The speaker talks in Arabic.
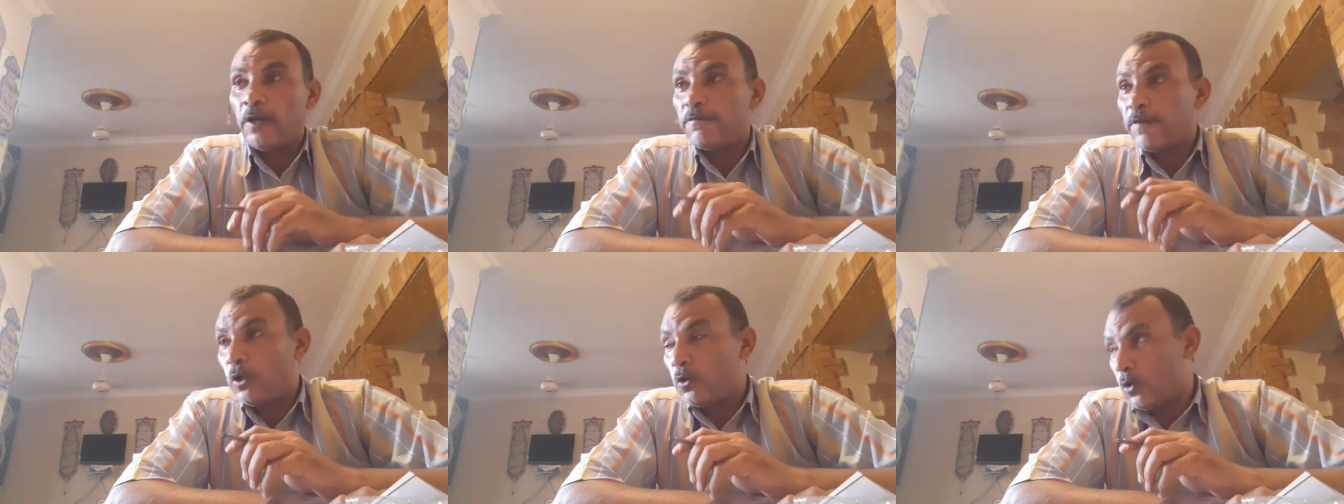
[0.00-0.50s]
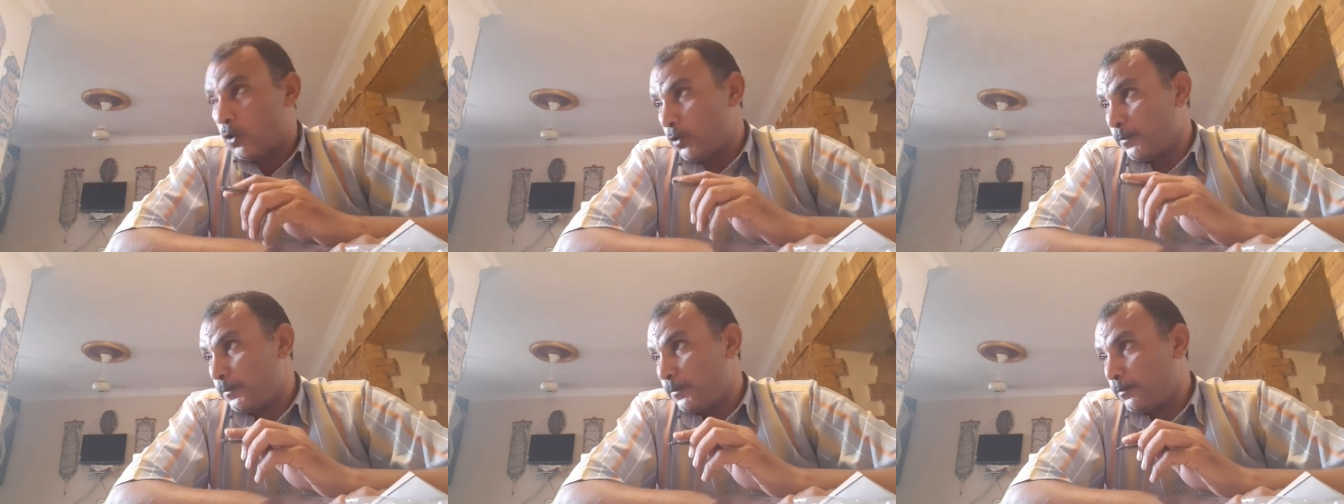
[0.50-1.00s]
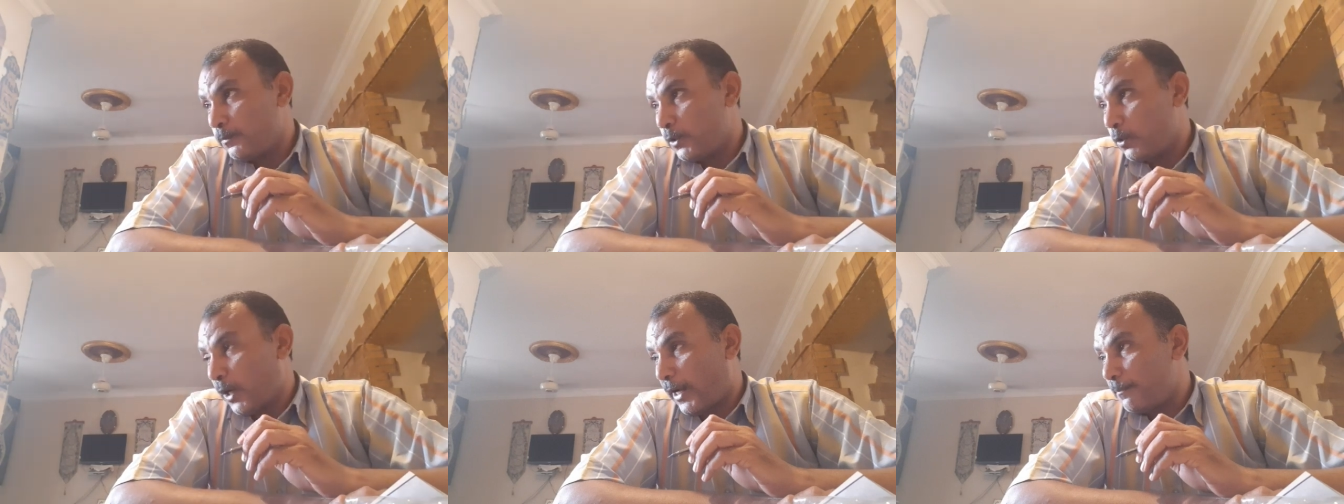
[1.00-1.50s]
فالأو
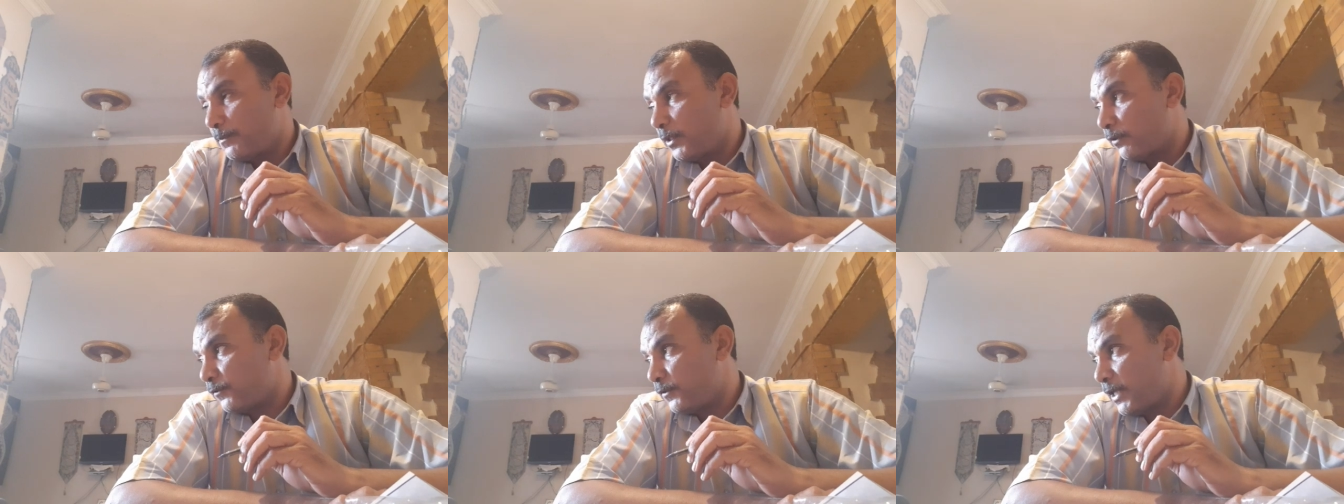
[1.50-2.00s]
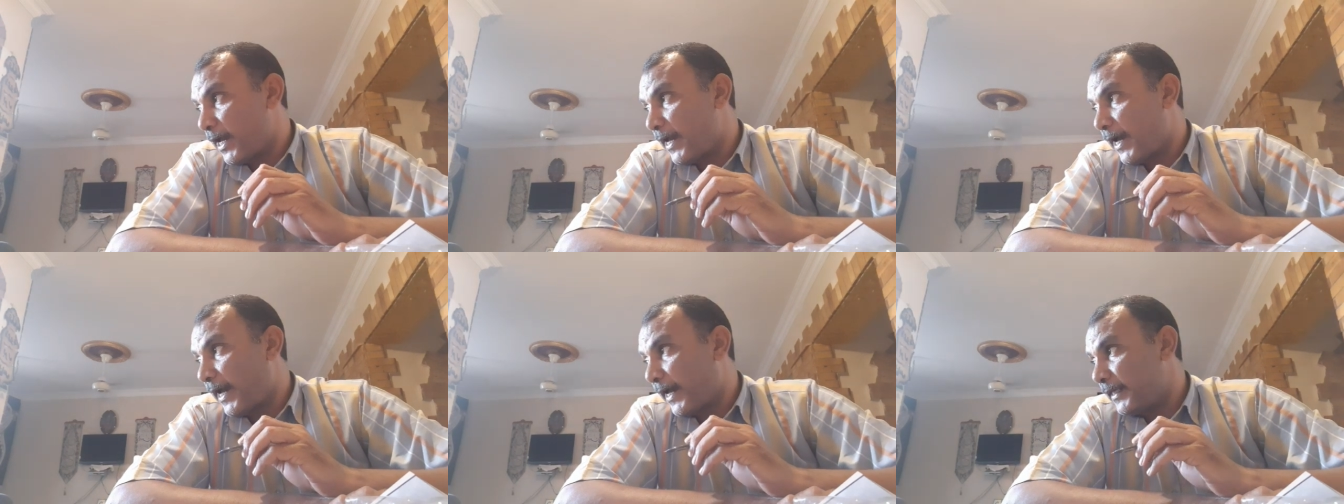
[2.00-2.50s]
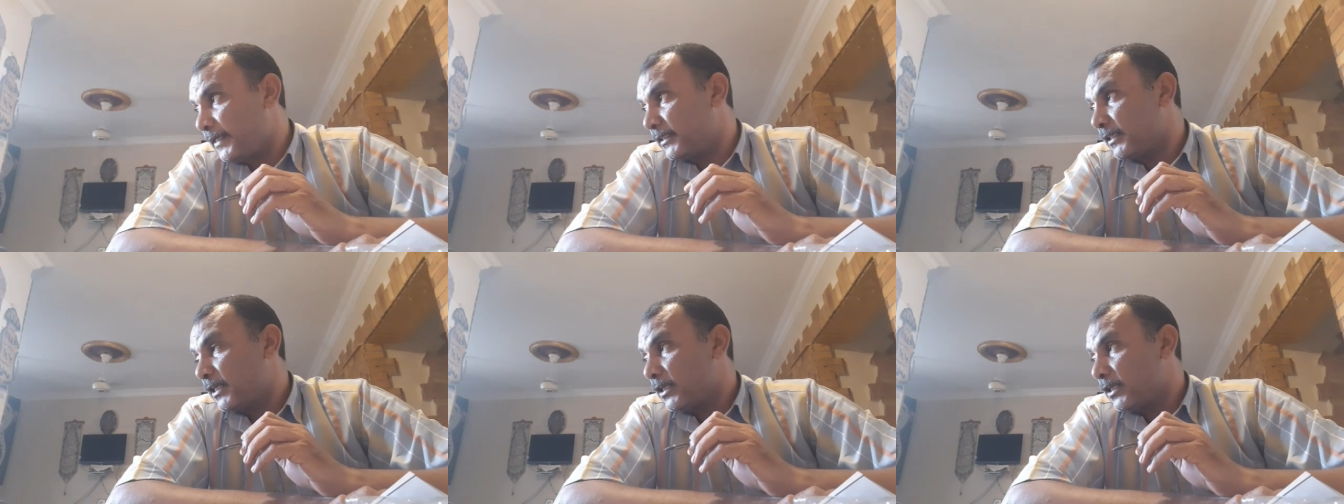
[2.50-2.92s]
بنعبر فيها عن